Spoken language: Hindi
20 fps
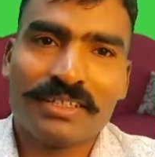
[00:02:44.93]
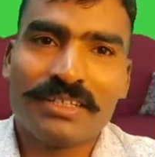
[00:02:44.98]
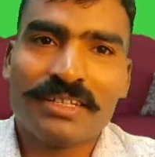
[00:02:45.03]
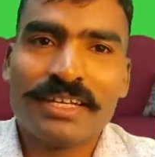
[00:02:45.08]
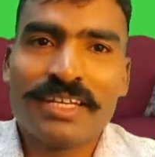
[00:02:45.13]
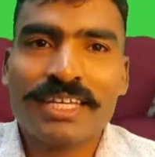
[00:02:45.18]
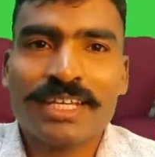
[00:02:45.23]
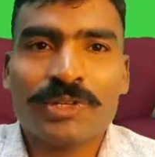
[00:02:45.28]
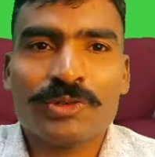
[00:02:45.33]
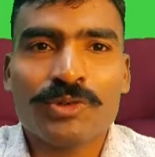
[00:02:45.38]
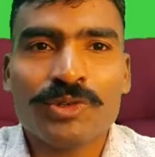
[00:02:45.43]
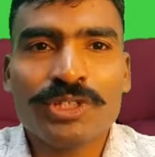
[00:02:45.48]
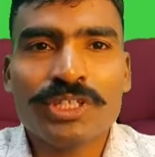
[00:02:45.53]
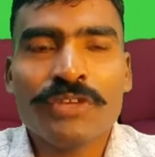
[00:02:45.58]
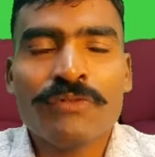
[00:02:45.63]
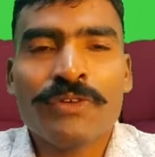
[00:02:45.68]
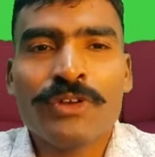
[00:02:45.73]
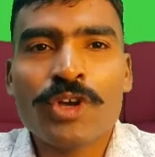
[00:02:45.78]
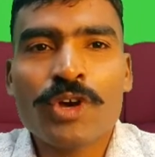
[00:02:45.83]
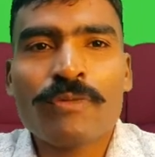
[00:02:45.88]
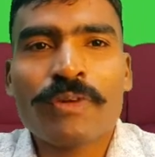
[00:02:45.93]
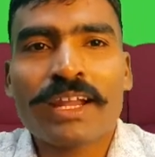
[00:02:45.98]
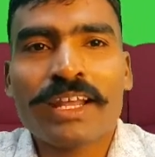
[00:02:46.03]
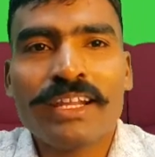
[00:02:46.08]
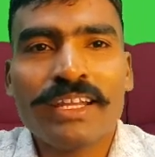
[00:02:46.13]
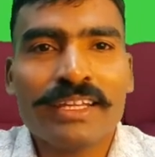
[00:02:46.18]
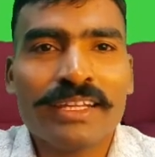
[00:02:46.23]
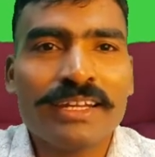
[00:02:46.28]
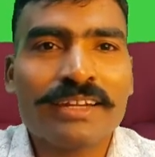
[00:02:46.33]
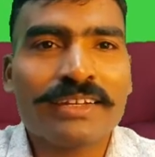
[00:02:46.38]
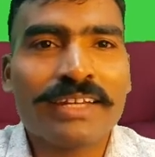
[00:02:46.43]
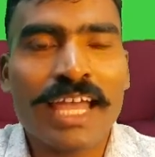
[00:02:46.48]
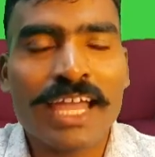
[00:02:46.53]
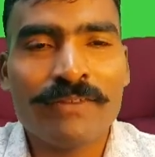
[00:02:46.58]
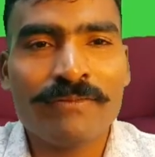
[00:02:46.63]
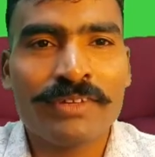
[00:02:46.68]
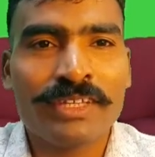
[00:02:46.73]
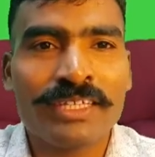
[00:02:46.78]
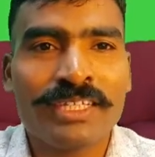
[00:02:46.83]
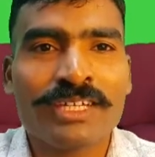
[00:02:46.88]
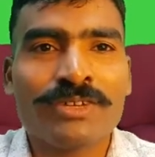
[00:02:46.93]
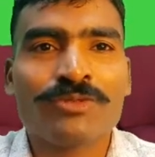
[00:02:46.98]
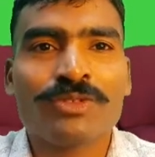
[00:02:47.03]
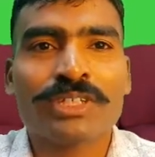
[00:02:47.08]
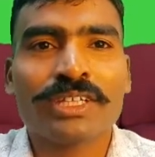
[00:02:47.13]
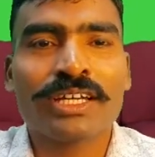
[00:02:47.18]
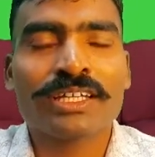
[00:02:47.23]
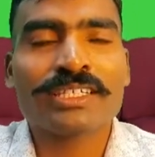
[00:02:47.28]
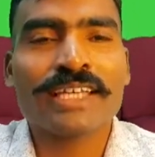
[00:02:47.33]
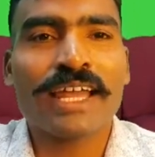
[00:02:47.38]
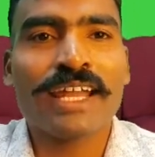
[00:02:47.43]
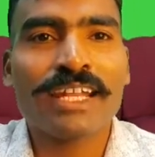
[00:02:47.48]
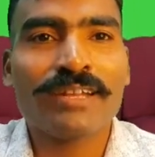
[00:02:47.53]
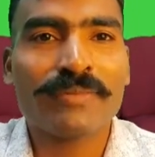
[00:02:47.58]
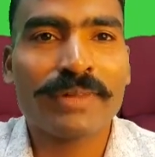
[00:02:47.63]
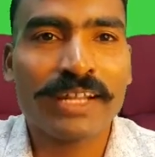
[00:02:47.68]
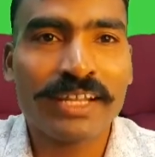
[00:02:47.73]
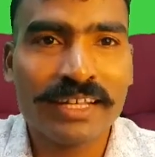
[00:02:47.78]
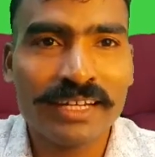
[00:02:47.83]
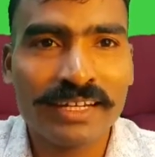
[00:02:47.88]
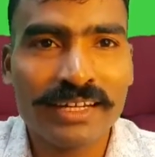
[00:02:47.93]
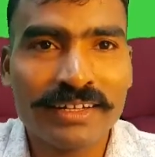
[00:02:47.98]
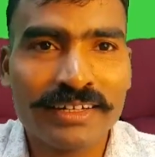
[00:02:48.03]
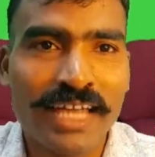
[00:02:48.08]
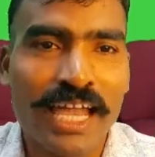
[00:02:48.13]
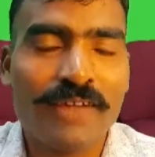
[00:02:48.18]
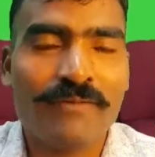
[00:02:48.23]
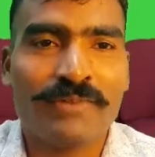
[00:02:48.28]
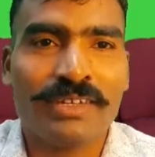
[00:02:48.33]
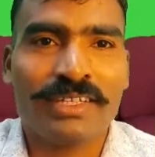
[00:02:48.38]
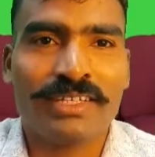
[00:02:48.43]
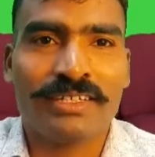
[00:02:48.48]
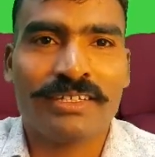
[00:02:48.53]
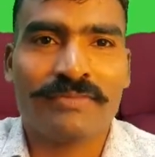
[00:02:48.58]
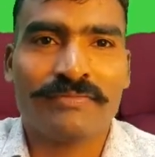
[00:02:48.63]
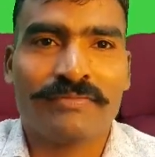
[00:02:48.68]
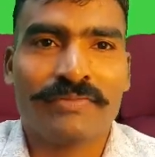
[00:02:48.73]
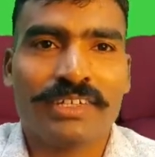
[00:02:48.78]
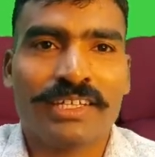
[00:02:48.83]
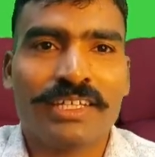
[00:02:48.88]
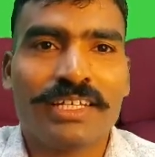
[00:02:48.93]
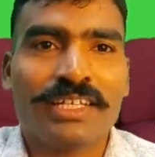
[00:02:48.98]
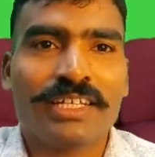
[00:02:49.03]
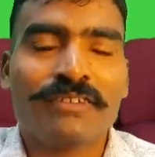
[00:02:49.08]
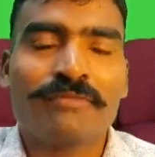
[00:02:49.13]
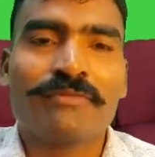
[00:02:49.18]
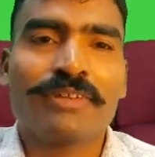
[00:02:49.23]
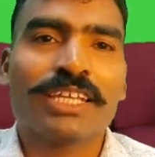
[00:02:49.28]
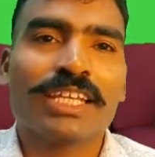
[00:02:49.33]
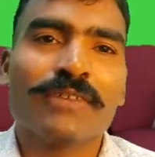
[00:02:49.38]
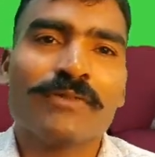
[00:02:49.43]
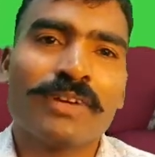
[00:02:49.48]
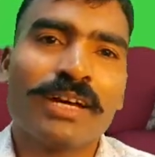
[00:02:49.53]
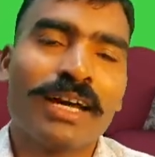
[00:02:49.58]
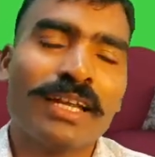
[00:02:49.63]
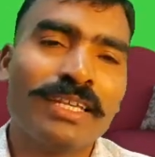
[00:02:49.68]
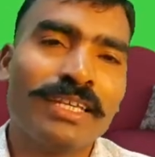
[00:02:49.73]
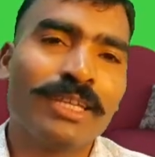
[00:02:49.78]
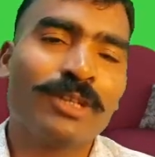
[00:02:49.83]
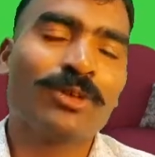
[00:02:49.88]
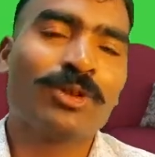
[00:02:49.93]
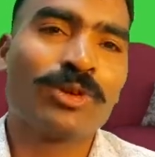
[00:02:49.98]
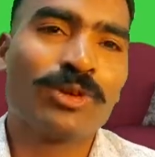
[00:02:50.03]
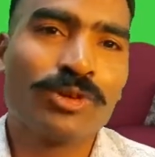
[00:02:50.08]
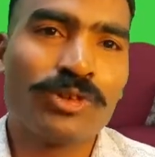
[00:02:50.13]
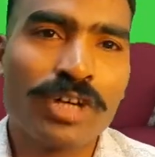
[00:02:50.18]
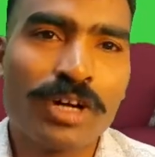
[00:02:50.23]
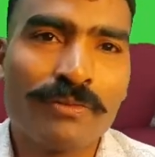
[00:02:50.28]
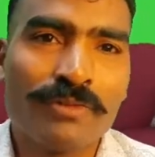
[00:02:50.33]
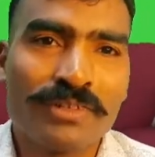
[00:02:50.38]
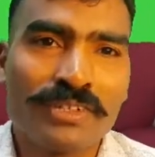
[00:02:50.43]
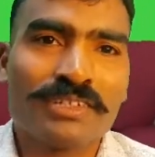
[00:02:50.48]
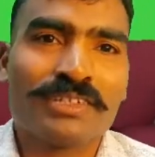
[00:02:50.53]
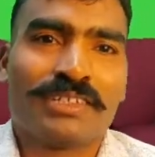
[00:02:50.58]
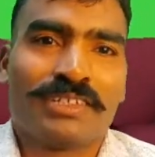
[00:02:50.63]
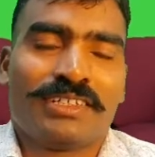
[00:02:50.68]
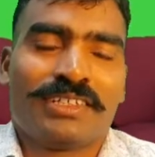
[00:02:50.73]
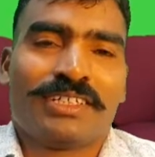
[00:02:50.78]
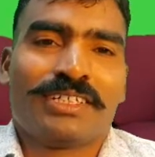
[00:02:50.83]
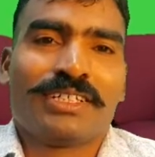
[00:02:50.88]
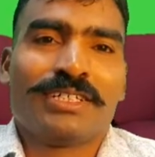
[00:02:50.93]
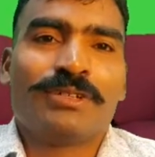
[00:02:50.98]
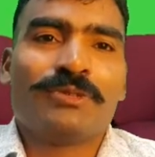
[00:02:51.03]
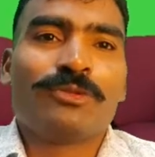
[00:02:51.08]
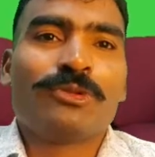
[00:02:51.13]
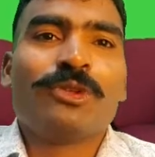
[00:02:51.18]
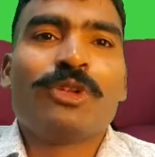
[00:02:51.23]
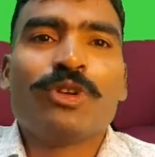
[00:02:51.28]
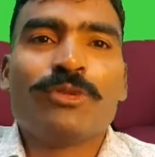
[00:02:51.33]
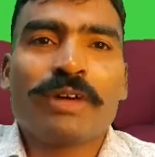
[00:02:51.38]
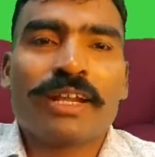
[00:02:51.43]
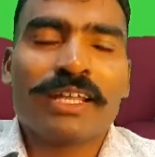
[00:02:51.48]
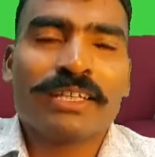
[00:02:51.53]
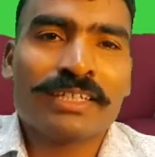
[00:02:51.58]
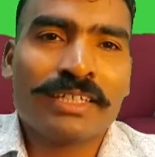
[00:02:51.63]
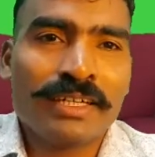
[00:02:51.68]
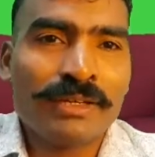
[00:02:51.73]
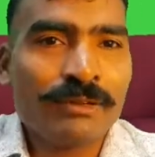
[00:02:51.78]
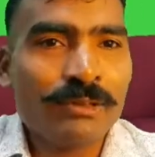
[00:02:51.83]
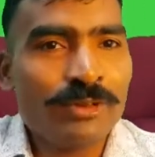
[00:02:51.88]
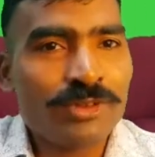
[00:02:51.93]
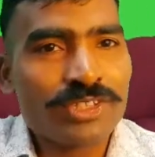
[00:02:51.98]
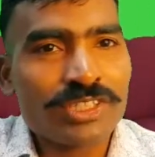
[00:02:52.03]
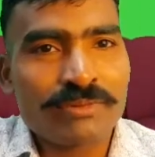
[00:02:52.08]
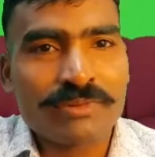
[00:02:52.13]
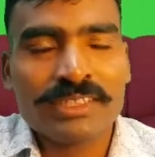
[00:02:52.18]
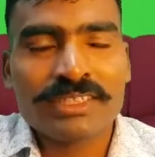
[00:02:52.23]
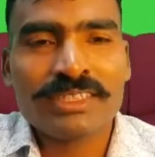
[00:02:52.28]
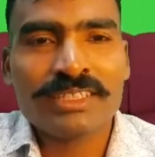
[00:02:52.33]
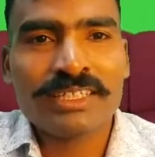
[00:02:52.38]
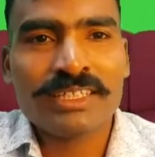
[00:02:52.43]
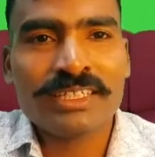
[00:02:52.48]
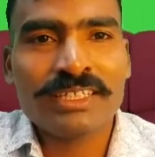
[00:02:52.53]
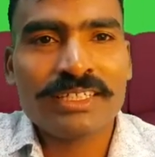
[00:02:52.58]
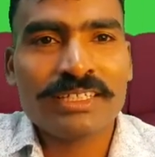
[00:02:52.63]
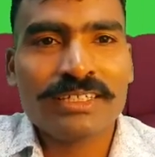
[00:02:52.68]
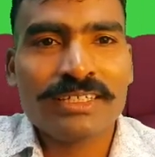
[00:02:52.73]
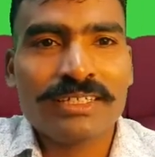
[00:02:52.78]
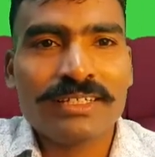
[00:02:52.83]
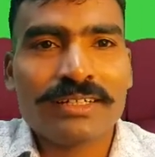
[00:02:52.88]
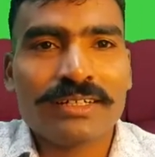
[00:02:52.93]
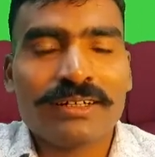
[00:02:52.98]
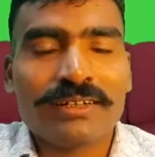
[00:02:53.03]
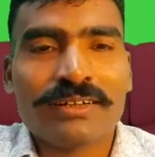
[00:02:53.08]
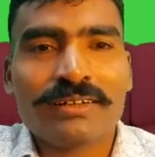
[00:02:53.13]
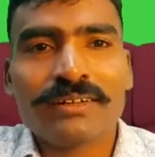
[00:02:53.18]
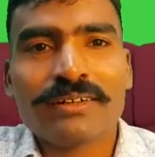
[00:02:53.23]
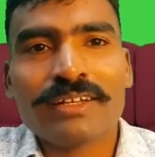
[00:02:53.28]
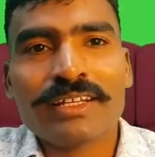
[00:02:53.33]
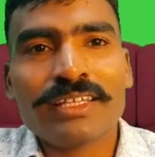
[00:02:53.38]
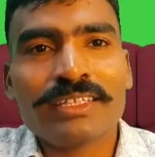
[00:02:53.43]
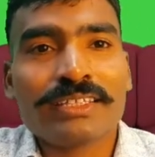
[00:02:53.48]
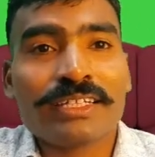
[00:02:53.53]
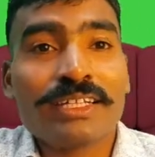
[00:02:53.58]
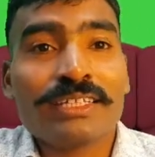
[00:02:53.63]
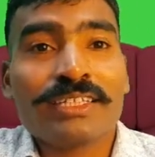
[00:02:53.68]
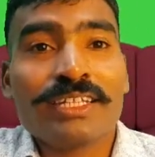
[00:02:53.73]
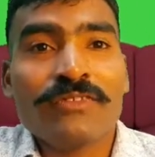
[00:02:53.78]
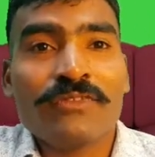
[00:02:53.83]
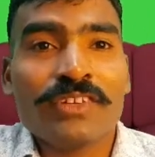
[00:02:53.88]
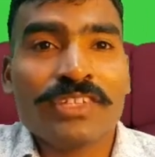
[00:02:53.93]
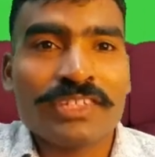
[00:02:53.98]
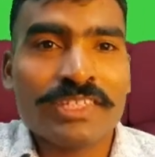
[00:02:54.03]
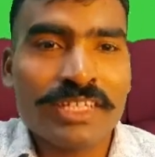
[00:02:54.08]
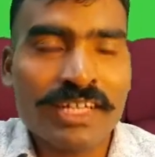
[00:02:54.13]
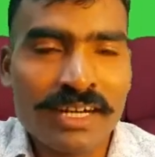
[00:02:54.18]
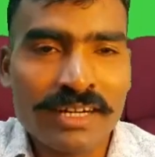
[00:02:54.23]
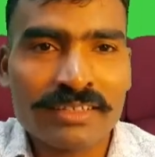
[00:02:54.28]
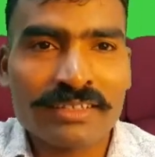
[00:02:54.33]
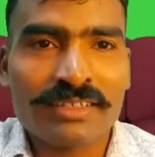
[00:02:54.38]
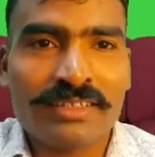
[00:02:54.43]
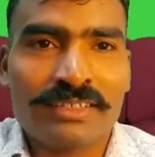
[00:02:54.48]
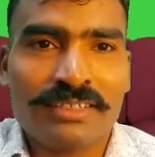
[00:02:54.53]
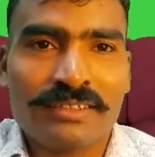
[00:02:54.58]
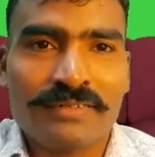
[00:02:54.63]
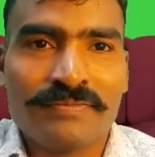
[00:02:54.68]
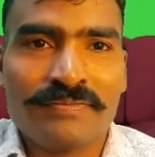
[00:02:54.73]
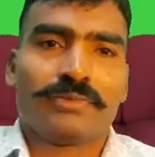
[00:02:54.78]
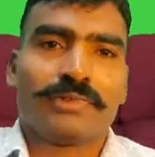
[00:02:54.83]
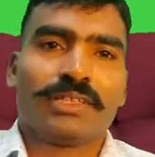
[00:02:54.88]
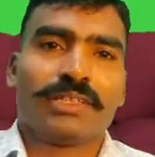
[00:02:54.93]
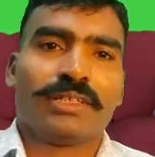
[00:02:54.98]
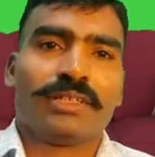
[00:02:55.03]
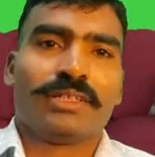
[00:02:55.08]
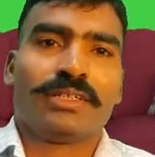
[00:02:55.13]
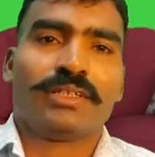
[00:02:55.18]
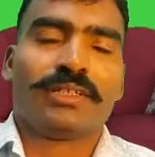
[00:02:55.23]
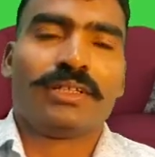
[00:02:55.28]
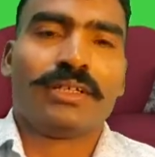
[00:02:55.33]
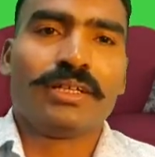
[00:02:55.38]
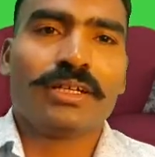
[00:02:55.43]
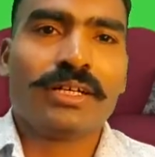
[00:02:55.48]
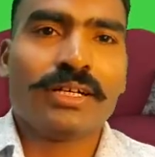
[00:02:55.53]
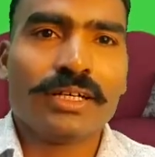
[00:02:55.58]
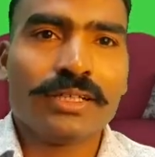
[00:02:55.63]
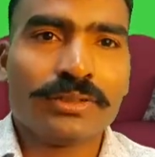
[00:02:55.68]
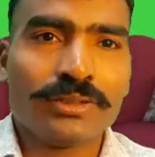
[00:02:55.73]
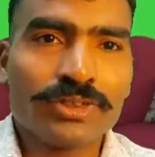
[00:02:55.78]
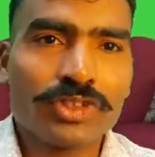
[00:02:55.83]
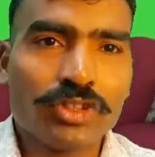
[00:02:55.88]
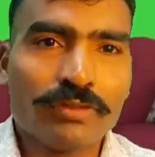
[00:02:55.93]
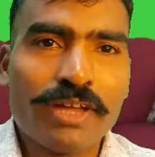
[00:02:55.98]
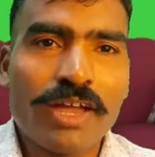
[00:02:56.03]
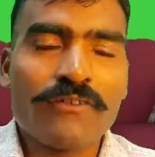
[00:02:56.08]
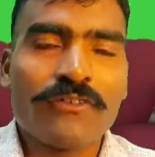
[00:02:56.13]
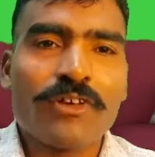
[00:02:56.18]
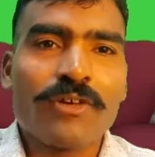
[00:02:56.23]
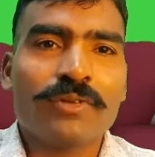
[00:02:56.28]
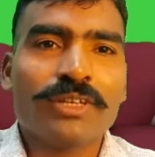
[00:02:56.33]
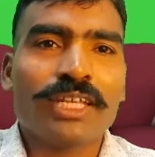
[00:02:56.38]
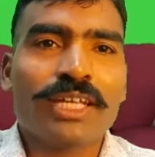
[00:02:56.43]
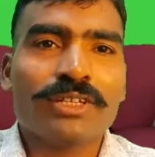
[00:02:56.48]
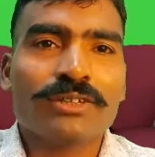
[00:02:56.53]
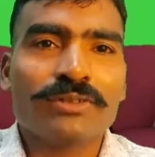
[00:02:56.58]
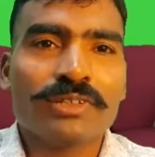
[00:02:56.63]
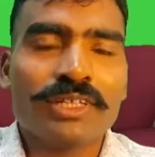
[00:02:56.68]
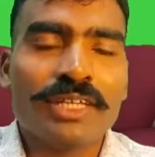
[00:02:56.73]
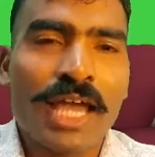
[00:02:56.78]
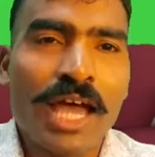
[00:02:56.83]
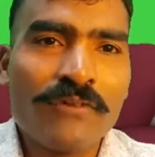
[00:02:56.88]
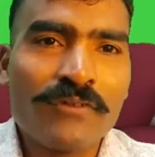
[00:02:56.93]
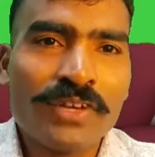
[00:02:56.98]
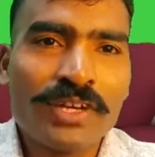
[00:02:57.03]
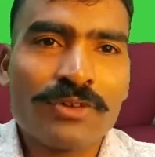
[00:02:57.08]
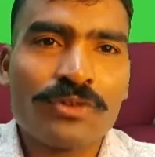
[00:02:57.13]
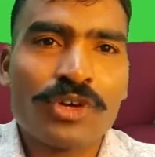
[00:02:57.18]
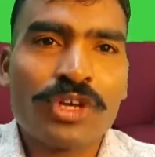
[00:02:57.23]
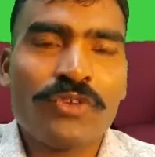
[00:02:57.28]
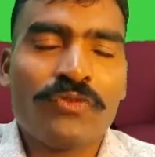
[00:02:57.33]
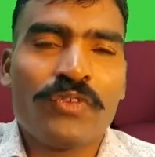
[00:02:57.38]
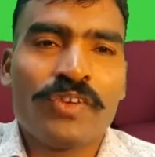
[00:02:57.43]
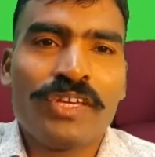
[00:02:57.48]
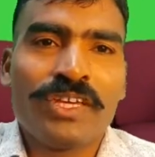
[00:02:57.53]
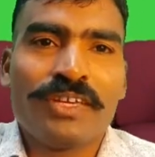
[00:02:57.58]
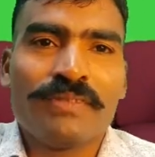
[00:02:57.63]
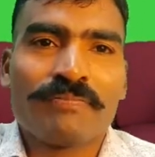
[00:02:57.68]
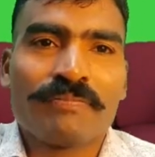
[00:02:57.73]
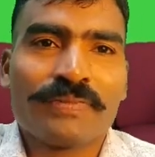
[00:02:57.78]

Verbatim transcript: लेकिन खुद वीडियो बनाने के लिए टाइम नहीं है खुद का चैनल बनाने के लिए टाइम नहीं है मतलब खाली ये लोगों का उल्लू बनाते हैं उल्लू समझते हैं और इतने इतने पैसे ऐटते हैं और दोस्तों मैं आपको बता दूं कि यहाँ पे कोई भी